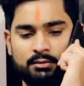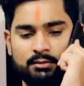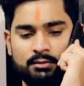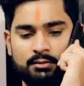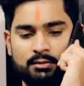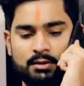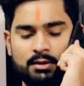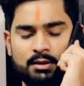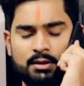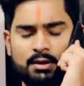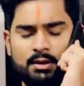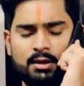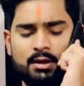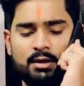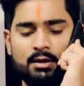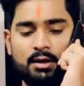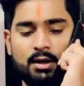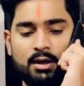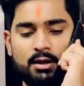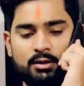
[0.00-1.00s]
अरे नहीं अरे
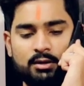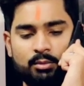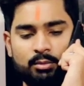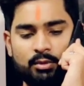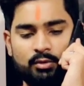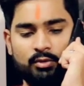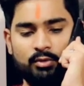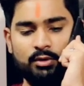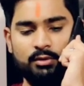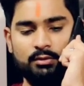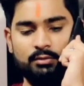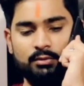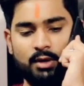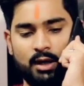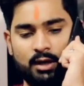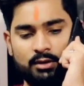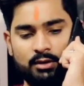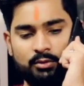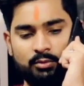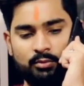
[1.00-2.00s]
तो मतलब मैं वो
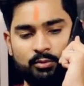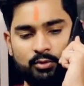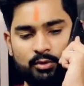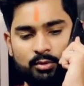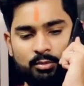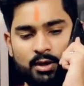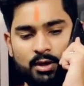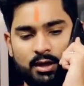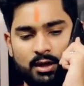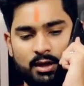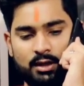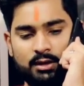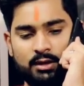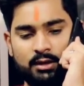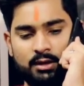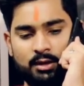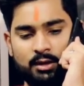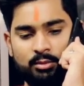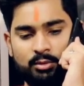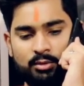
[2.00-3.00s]
ना तो वही में हाँ
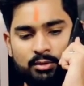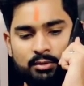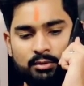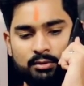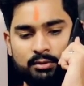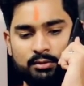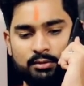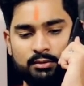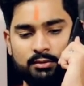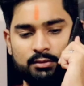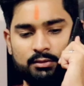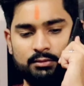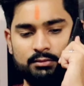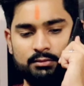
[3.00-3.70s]
या ना बोलो